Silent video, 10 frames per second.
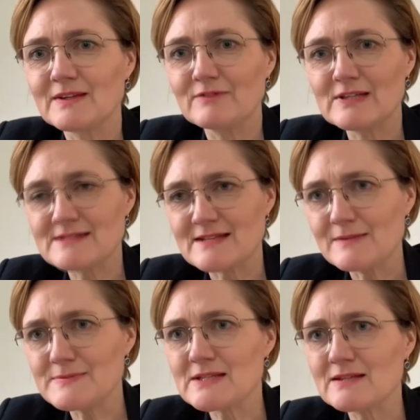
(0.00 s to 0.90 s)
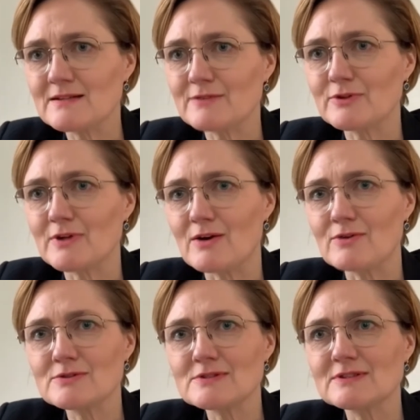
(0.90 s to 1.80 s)
Wir selbst gehen davon
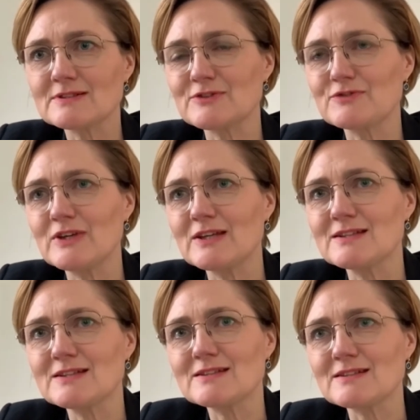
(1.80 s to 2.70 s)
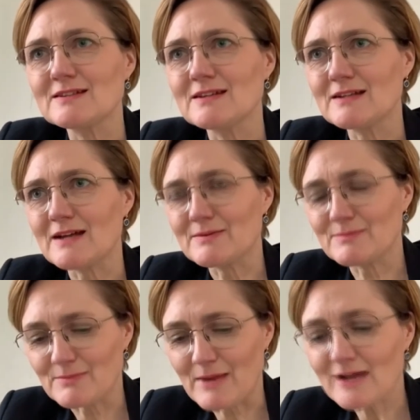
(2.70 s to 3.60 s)
aus, dass wir hier nicht in
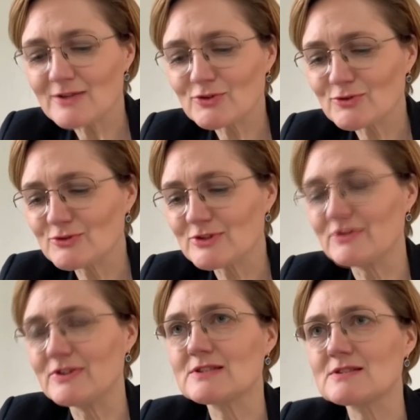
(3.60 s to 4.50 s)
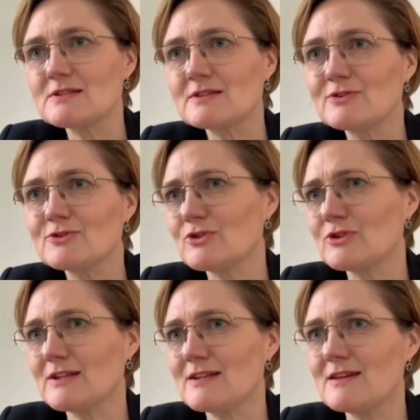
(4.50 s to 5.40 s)
einem Marathon unterwegs sind,
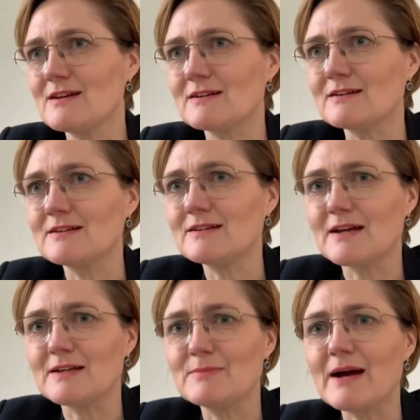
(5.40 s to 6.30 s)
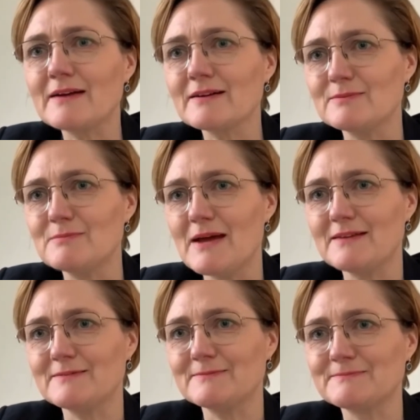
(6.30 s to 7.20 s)
sondern eher in einem
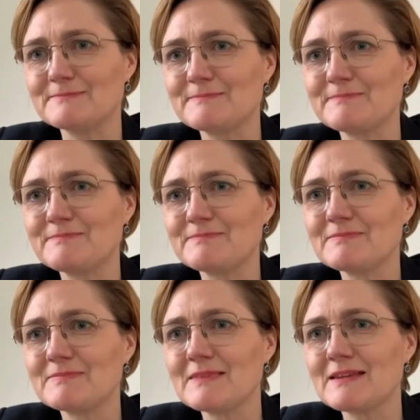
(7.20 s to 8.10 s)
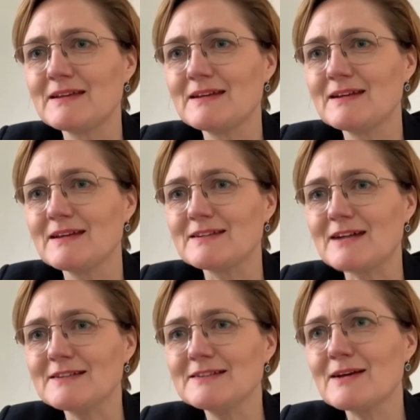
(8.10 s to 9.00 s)
Ironman. Ich
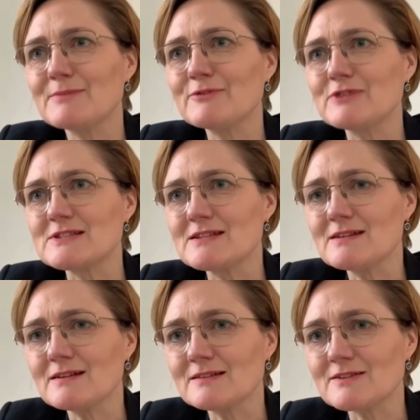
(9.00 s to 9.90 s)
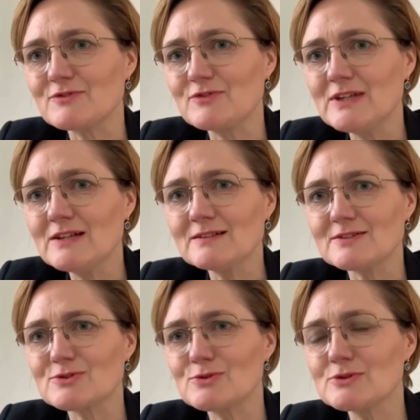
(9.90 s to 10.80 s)
kann Ihnen aber versichern, dass wir,
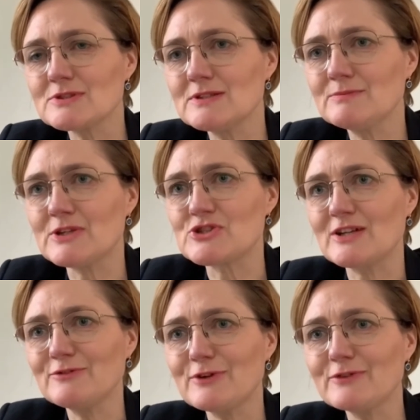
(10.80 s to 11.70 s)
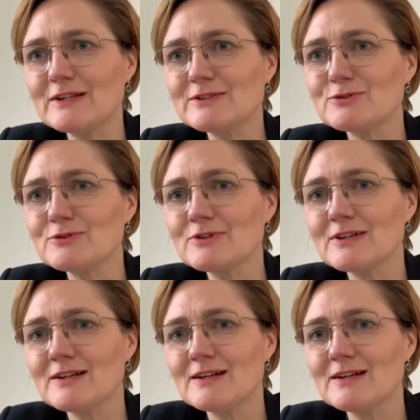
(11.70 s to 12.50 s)
das große Team der Stadtverwaltung,